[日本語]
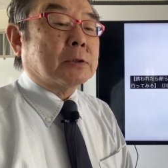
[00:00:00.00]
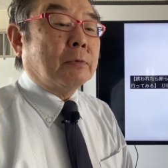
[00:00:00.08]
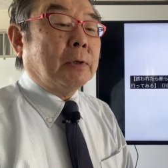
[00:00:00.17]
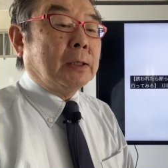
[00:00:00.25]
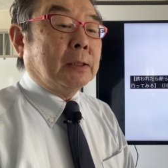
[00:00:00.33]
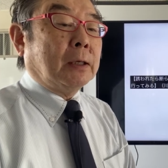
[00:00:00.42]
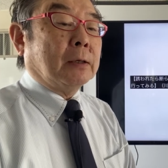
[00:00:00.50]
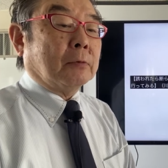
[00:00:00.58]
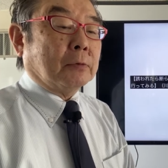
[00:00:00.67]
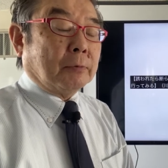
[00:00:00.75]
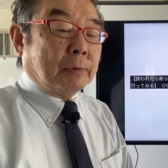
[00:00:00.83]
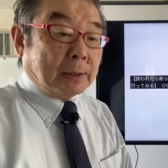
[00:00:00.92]
誘われたら
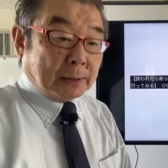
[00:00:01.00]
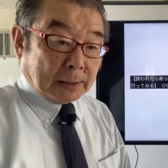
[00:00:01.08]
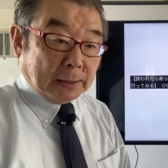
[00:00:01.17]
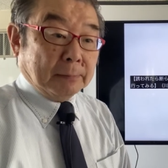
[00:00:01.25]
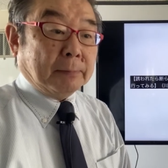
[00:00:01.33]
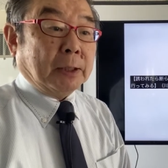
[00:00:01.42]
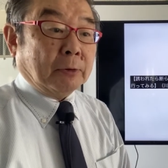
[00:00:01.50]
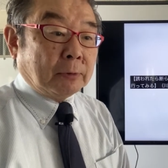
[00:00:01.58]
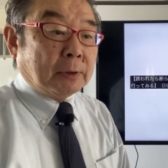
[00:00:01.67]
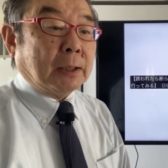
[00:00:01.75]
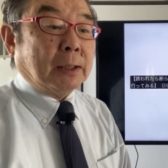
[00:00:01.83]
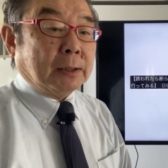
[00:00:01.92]
断らない迷っ
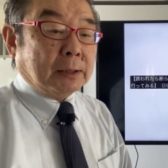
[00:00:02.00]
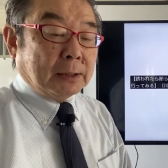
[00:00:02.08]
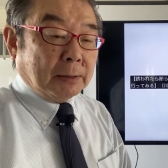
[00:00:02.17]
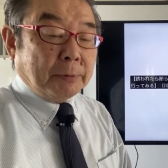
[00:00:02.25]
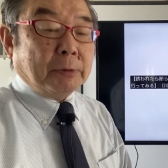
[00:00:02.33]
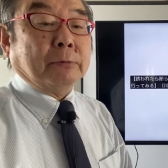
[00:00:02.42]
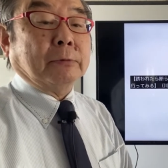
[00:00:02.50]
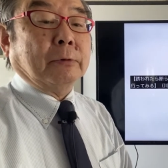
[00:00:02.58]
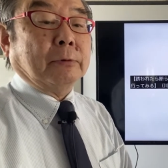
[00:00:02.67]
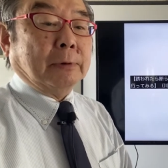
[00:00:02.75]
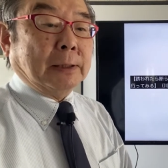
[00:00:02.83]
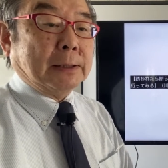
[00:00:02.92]
たら行ってみると
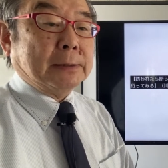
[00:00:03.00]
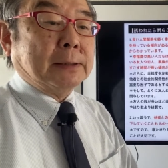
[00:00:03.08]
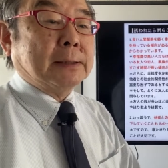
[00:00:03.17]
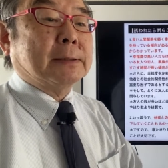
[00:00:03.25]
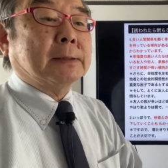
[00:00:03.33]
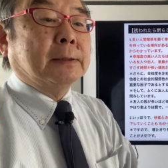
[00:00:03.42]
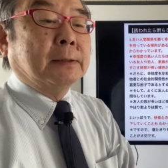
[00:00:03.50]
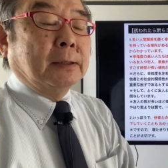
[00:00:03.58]
いう話です